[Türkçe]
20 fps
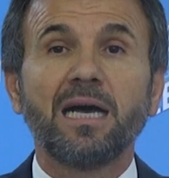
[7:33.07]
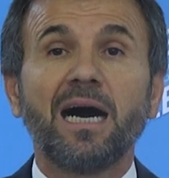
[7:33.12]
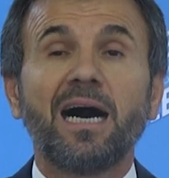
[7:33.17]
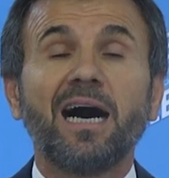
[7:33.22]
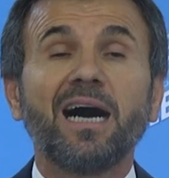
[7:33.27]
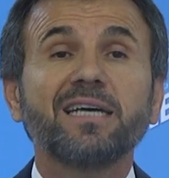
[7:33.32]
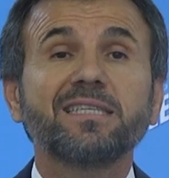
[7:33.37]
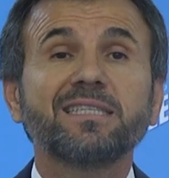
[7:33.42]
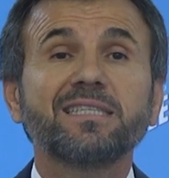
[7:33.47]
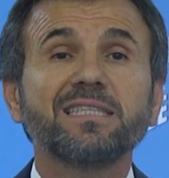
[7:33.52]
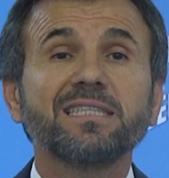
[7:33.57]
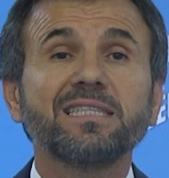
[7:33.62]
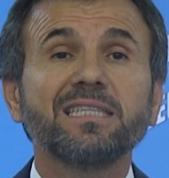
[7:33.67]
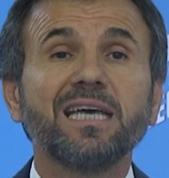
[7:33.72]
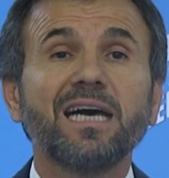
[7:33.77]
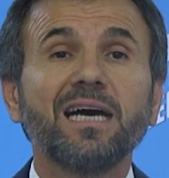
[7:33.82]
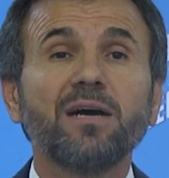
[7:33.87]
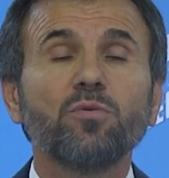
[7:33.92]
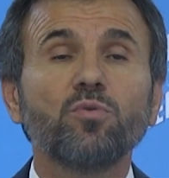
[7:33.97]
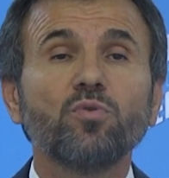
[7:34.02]

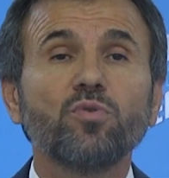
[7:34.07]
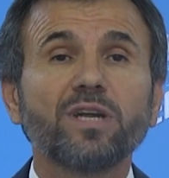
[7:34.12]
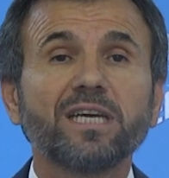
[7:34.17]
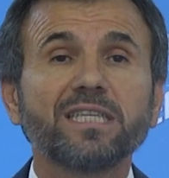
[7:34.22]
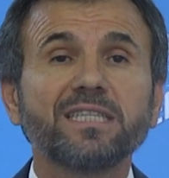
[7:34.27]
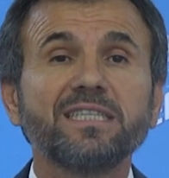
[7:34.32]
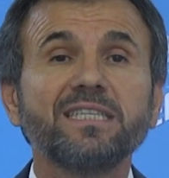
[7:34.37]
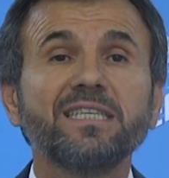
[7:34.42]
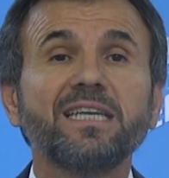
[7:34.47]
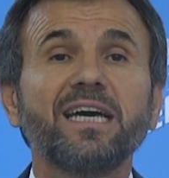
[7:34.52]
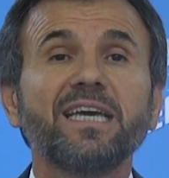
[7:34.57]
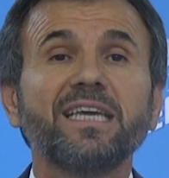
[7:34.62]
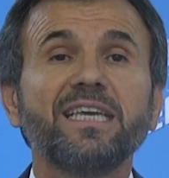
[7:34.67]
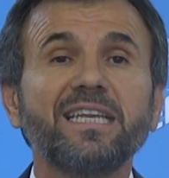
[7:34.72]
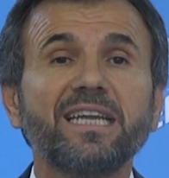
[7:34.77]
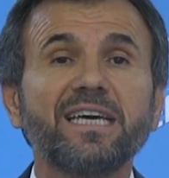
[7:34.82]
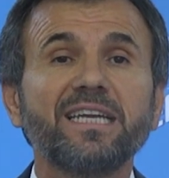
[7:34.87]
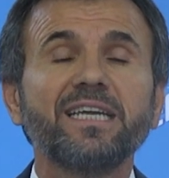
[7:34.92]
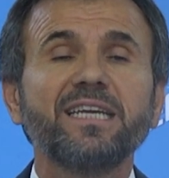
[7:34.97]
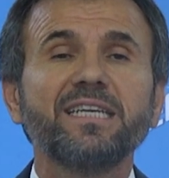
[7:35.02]
Haksızlığa uğradığına
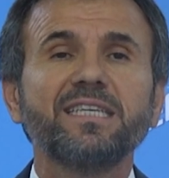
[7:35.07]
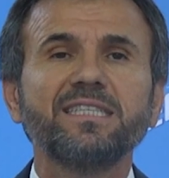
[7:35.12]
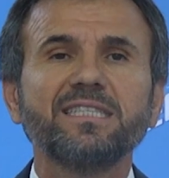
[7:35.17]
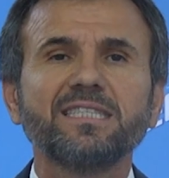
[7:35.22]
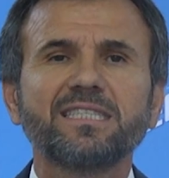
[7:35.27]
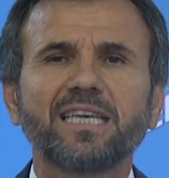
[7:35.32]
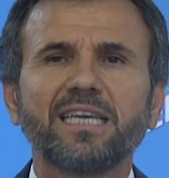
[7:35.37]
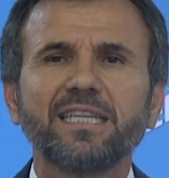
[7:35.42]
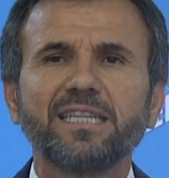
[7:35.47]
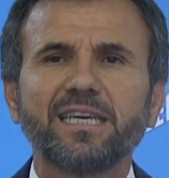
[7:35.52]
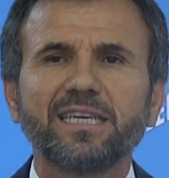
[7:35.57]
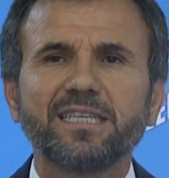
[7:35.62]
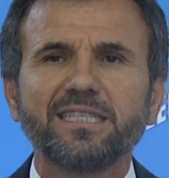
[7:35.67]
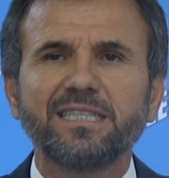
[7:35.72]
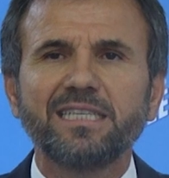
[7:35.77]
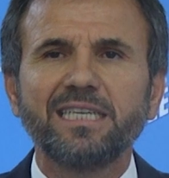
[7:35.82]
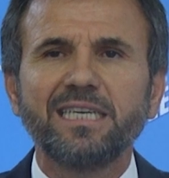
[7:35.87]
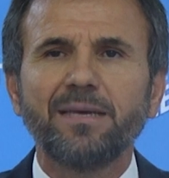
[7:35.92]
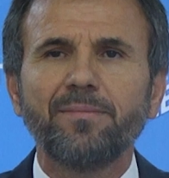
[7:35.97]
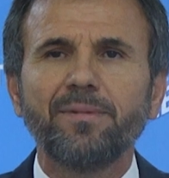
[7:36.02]
inanan
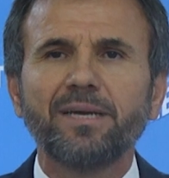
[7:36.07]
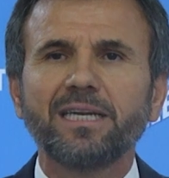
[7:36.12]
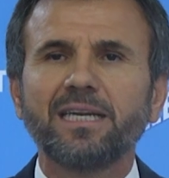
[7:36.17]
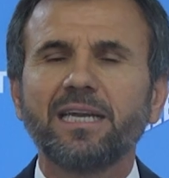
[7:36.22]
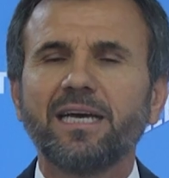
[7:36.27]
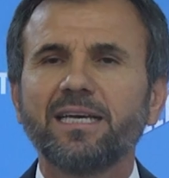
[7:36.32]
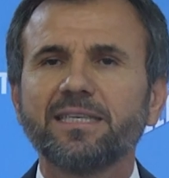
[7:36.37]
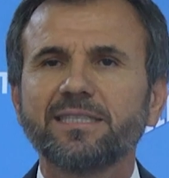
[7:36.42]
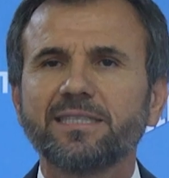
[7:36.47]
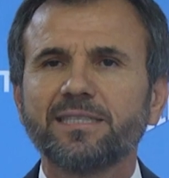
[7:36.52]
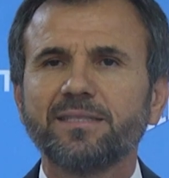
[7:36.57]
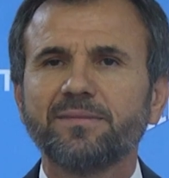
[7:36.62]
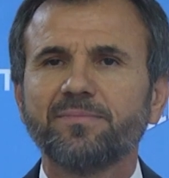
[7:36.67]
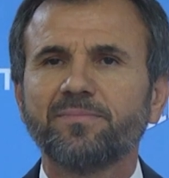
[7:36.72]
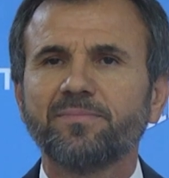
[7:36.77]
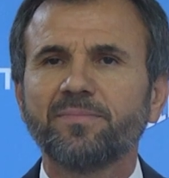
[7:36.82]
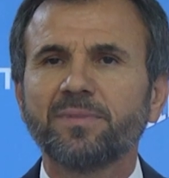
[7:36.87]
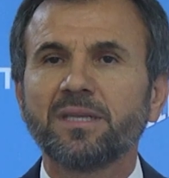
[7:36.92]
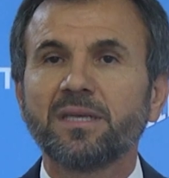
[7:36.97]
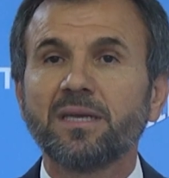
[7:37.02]
insanları dinlemek
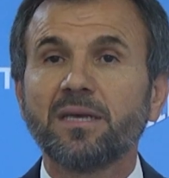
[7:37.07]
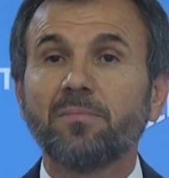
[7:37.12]
lazım.